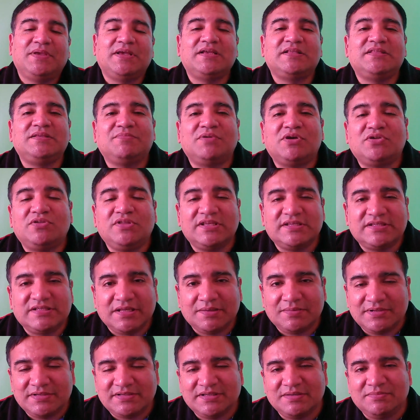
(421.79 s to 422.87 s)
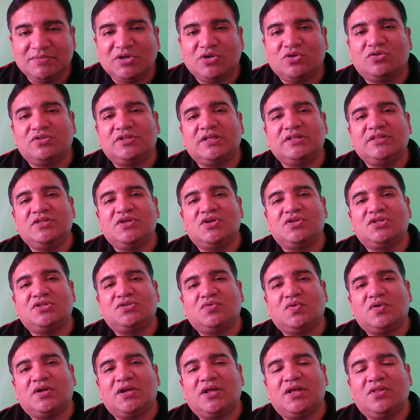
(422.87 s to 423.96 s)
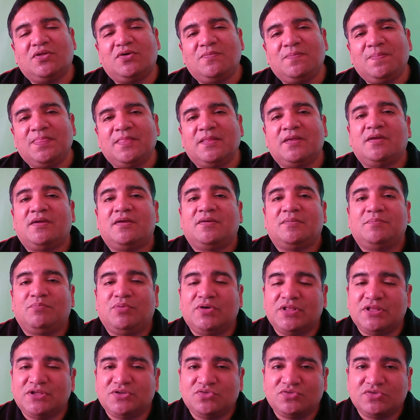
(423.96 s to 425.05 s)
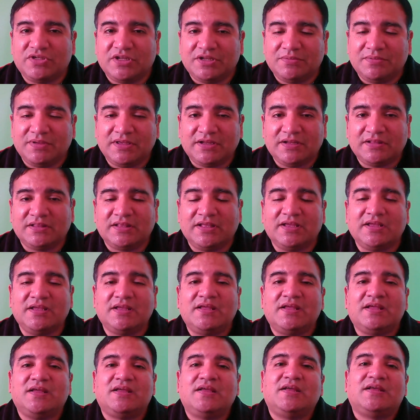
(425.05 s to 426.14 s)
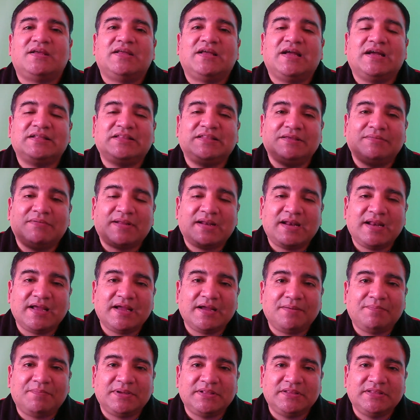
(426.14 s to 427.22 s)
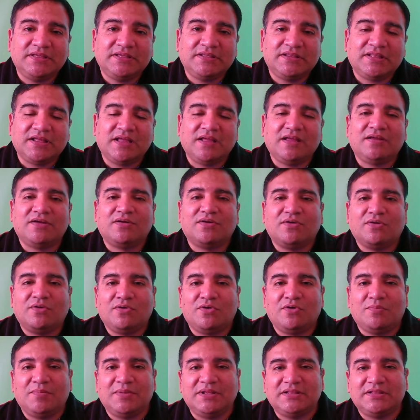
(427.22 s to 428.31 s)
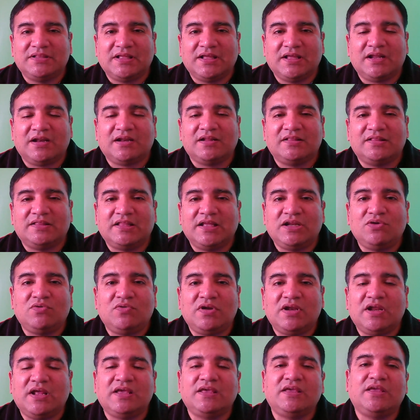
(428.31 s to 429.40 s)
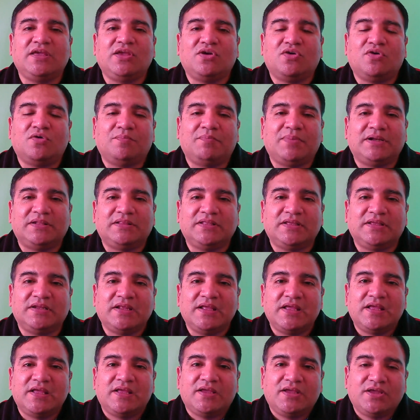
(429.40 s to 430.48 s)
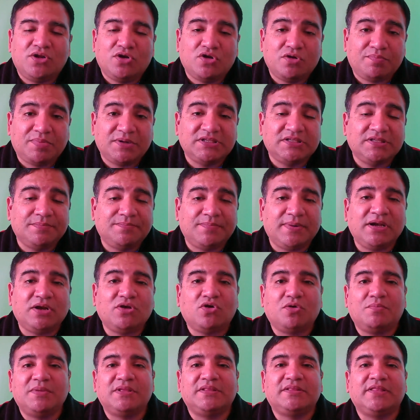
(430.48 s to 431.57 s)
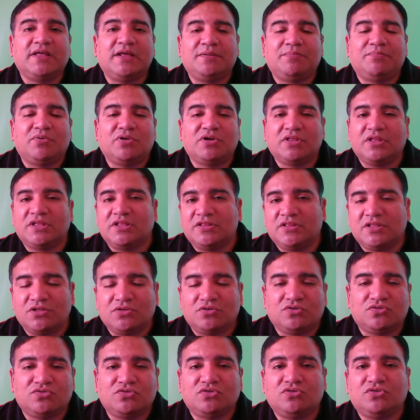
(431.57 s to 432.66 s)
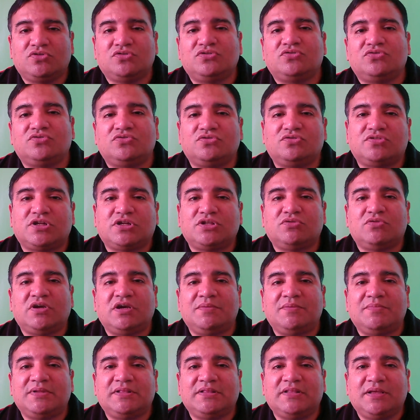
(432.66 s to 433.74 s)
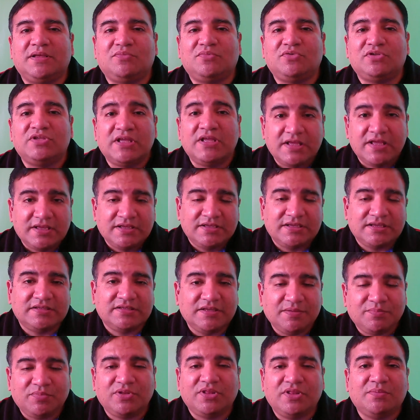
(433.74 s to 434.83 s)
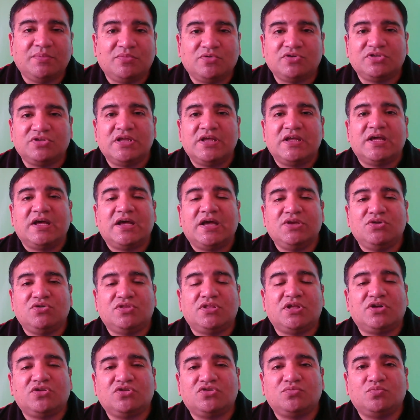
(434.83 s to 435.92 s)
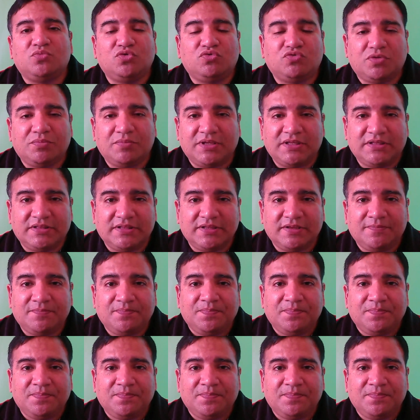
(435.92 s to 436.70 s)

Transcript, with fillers: estimados, ya sabes, si mi contenido es de tu grado, puedes suscribirte, activar la campanita comentar, darle un like y compartir. Y lo principal, comentar, porque entre nosotros nos retroalimentamos y así podemos ayudarnos mutuamente.